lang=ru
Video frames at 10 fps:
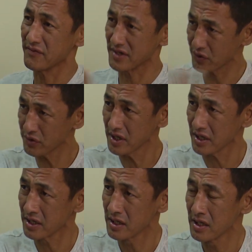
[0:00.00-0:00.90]

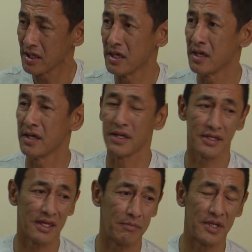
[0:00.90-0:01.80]
ворота,
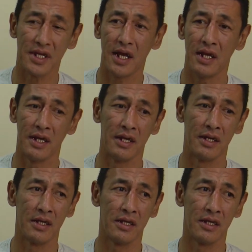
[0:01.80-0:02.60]
забежали.